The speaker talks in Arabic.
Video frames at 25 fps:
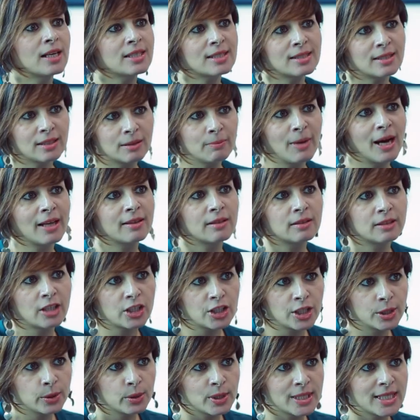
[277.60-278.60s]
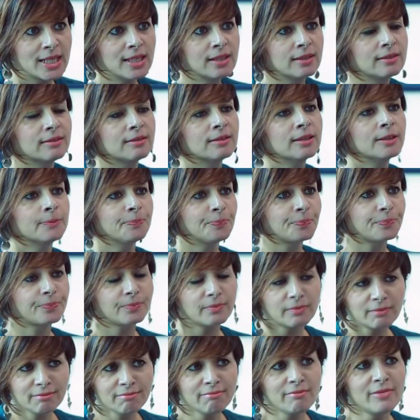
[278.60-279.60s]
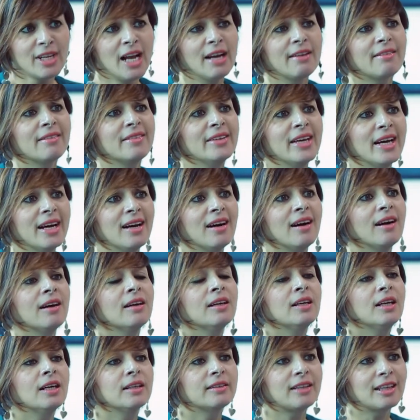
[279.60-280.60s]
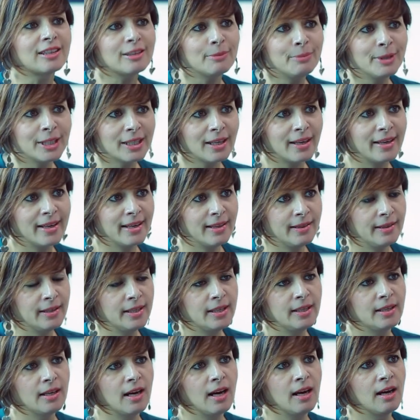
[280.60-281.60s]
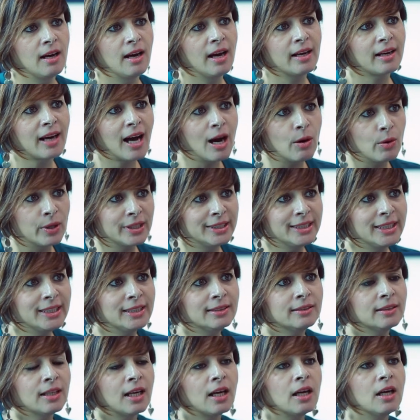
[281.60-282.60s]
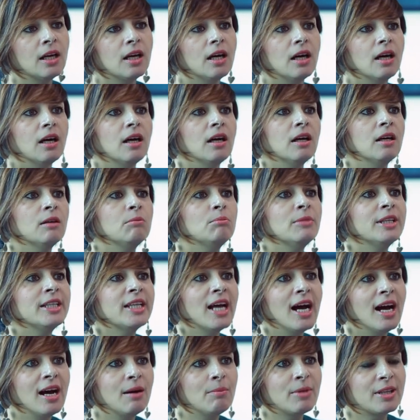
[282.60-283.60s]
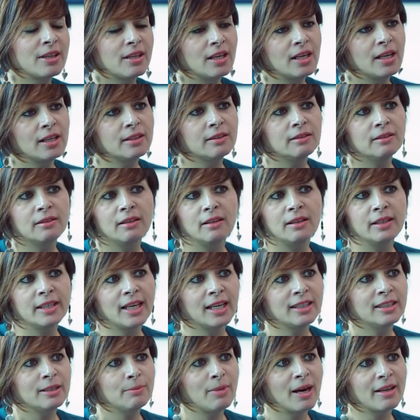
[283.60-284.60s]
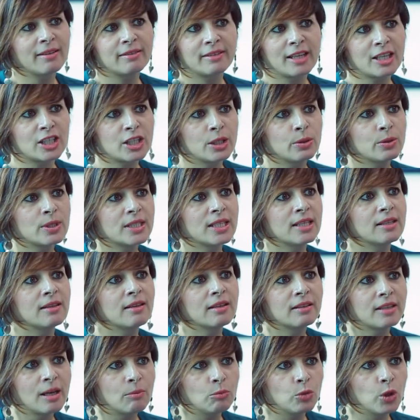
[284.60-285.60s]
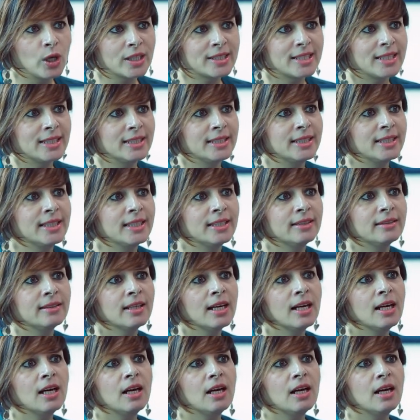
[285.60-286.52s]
رصدت بعض التجاوزات اثناء تطبيق هذه آه، القوانين آه، منها مثلا آه، يعني بعض التجاوزات ضد مواطنين